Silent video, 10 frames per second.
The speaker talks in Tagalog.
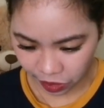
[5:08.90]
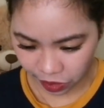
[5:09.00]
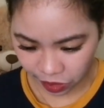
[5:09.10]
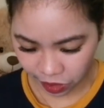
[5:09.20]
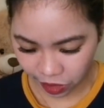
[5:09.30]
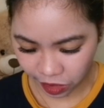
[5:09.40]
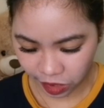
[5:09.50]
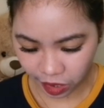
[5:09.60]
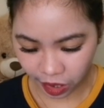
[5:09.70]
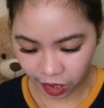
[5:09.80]

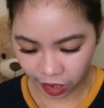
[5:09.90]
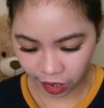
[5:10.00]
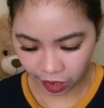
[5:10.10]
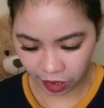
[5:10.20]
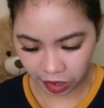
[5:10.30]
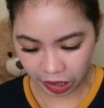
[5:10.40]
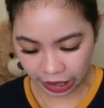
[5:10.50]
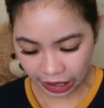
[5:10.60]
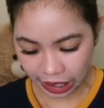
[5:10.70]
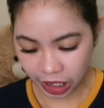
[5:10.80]
mm,
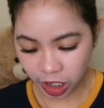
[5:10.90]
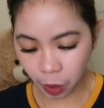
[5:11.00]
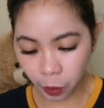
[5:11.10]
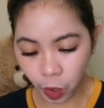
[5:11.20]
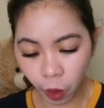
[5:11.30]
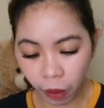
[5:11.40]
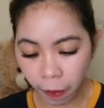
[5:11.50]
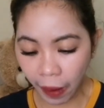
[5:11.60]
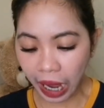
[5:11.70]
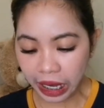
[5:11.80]
siya po yung
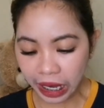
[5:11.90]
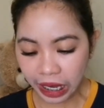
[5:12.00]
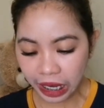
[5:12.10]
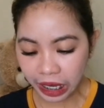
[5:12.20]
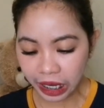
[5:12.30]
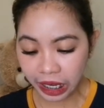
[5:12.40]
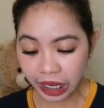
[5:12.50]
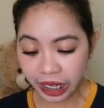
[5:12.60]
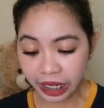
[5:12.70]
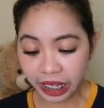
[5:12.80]
babaeng
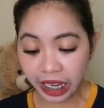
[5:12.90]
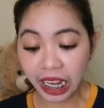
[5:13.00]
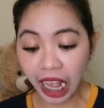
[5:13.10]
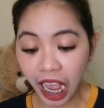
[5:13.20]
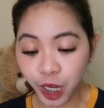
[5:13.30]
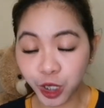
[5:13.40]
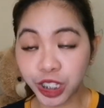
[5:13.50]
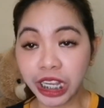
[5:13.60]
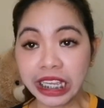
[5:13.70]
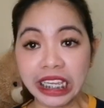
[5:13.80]
hindi
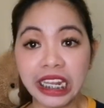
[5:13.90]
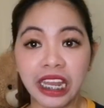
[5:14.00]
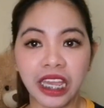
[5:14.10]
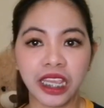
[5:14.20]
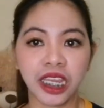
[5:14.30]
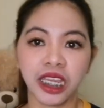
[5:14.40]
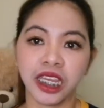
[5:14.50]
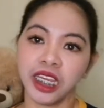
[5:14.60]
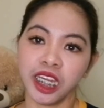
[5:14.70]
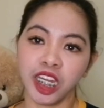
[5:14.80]
nag-aayos ng kilay.
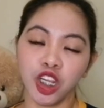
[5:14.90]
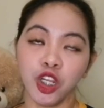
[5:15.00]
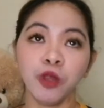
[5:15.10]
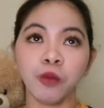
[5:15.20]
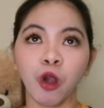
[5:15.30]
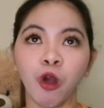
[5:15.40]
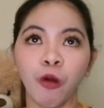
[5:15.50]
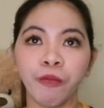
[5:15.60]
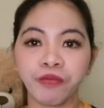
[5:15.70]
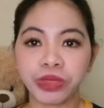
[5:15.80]
Yun
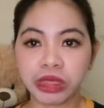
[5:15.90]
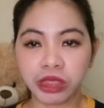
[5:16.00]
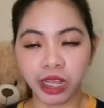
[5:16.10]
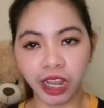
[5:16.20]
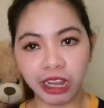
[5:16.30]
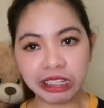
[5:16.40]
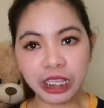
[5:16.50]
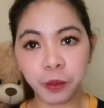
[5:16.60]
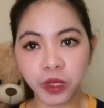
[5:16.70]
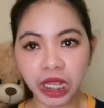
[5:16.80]
po. Uh,
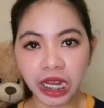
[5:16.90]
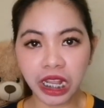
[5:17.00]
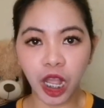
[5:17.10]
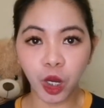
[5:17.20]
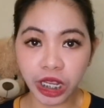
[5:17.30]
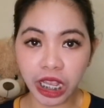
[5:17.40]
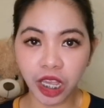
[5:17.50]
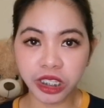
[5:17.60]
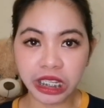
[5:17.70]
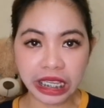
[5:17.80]
hindi po talaga ako
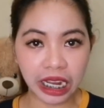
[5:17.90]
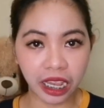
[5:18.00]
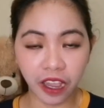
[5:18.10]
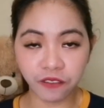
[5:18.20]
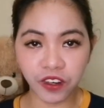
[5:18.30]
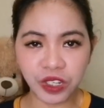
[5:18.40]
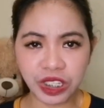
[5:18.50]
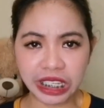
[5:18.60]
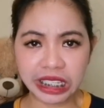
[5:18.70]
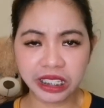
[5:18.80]
nag-aayos ng kilay ever
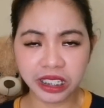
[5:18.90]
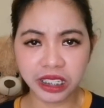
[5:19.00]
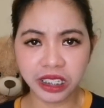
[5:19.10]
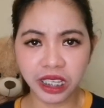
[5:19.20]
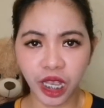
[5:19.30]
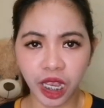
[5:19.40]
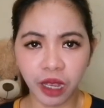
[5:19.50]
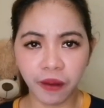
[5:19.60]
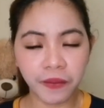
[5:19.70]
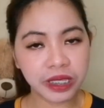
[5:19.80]
since.
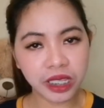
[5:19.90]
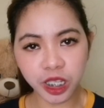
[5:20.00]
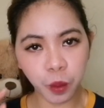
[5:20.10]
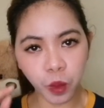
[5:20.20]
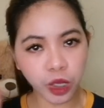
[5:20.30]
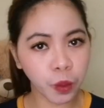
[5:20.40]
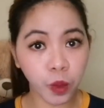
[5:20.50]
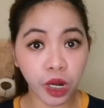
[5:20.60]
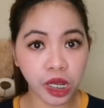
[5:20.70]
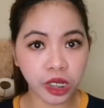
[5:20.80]
Basta
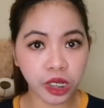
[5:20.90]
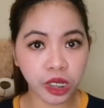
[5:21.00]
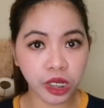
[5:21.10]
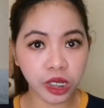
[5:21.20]
sabog-sabog lang siya.